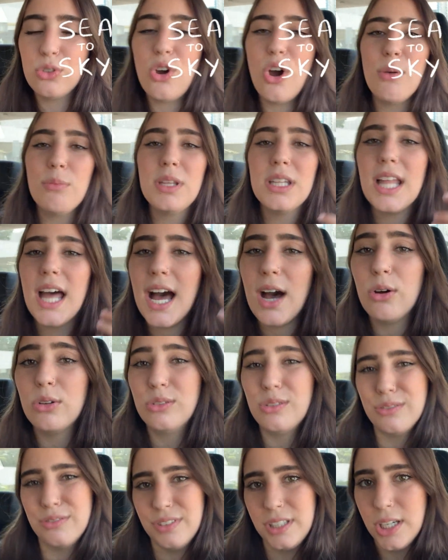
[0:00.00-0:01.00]
O nome da
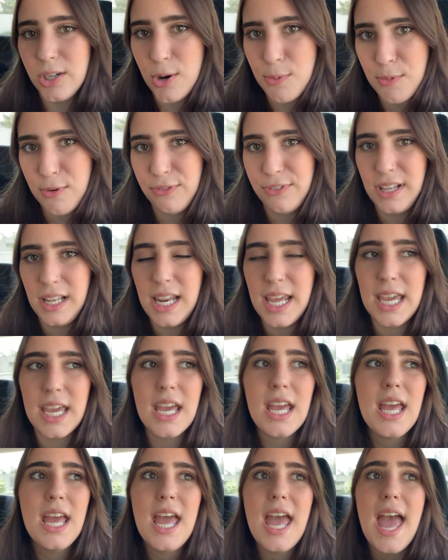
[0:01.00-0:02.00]
rodovia, como eu falei,